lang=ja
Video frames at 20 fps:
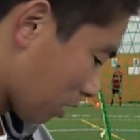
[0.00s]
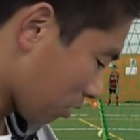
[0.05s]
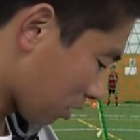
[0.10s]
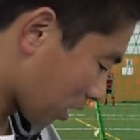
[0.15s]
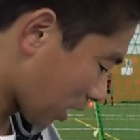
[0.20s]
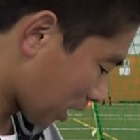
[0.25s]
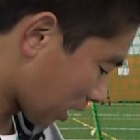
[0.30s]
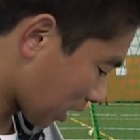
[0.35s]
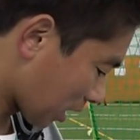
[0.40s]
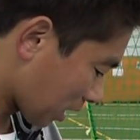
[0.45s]
るん
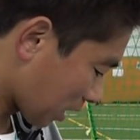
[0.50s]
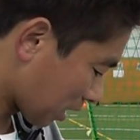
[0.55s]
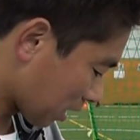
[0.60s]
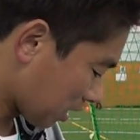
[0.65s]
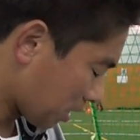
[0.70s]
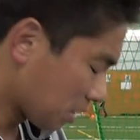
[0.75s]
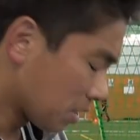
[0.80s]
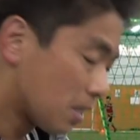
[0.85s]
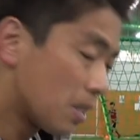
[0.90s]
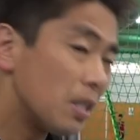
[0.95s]
だったら
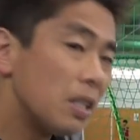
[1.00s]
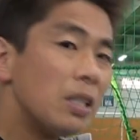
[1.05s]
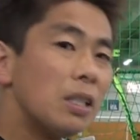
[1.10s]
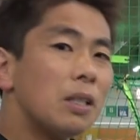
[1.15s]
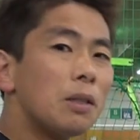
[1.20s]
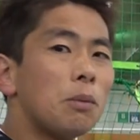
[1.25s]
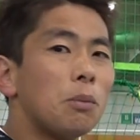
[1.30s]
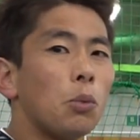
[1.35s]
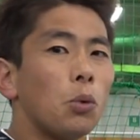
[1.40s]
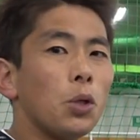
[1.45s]

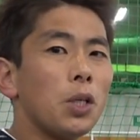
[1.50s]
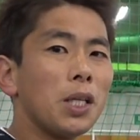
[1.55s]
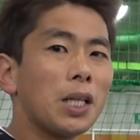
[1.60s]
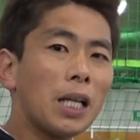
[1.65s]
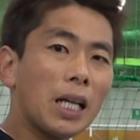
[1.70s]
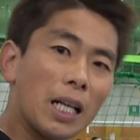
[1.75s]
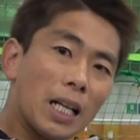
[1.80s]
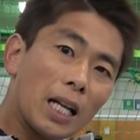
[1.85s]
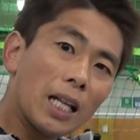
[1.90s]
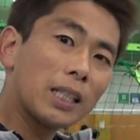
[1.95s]
もういい
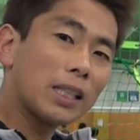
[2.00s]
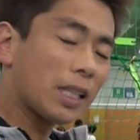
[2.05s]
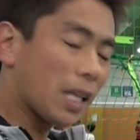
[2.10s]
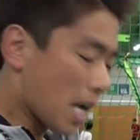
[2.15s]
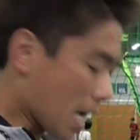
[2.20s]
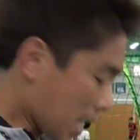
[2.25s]
かなって